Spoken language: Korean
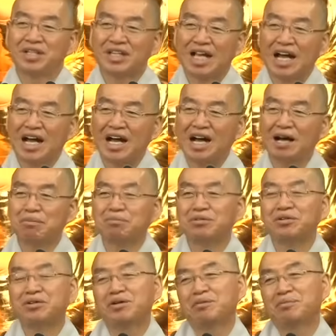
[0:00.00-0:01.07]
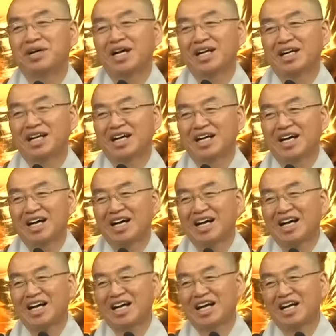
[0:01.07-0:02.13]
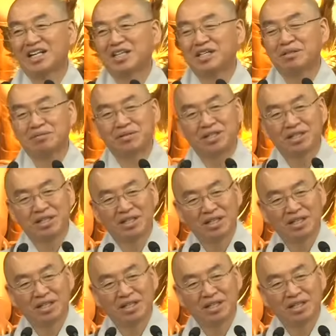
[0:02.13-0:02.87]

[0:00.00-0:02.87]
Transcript: 다 부러워만 할까? 안 그러면,